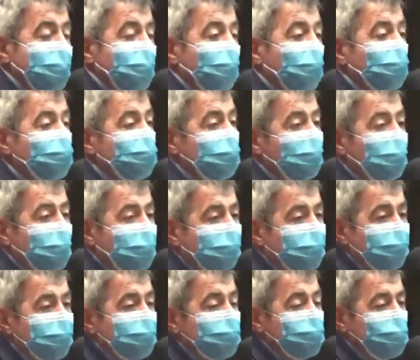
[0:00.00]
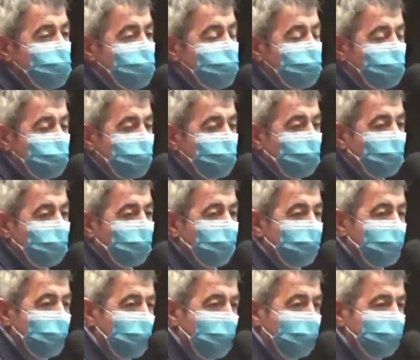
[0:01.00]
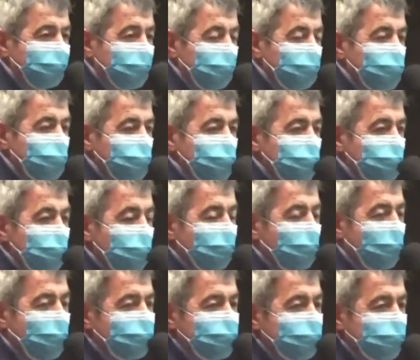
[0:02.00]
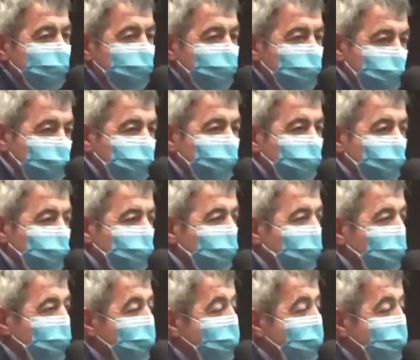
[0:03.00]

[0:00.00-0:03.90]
Otoparkını çözün diyor. Ya altta çözün ya bahçede çözün diyor.